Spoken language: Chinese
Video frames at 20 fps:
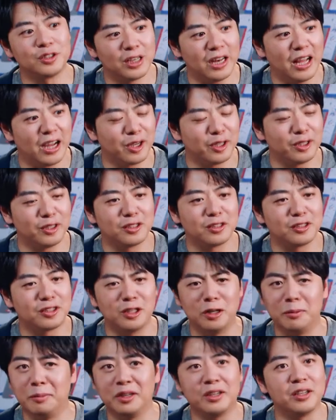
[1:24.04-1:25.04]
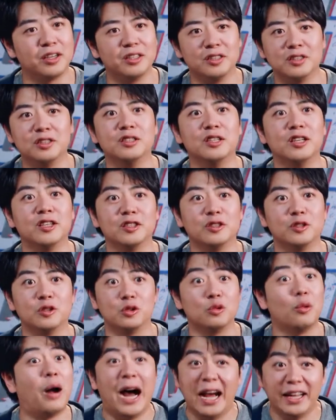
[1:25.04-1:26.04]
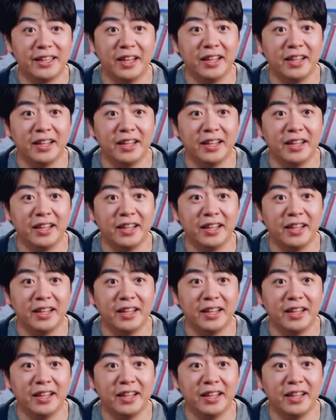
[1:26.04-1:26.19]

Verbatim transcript: 这两个哥们可是能耍